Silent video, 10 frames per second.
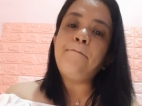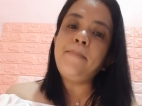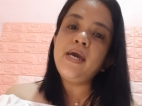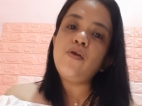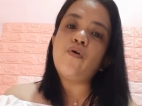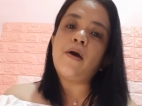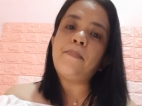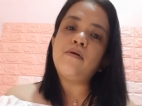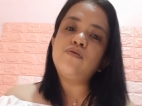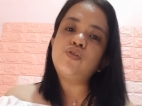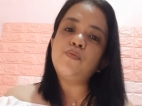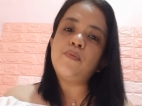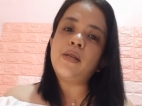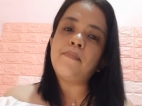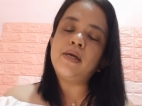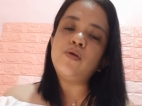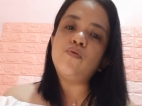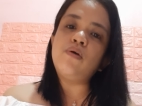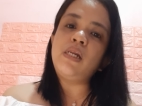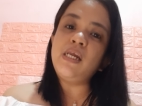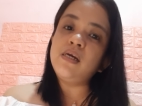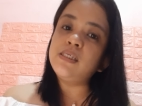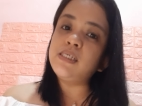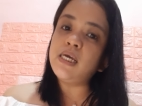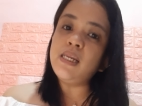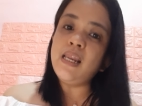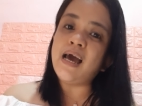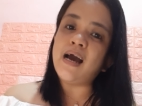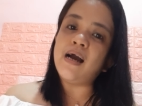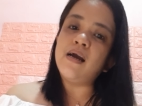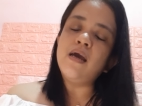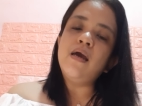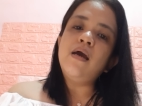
Pero, kapag gusto mo naman yung clear skin lang,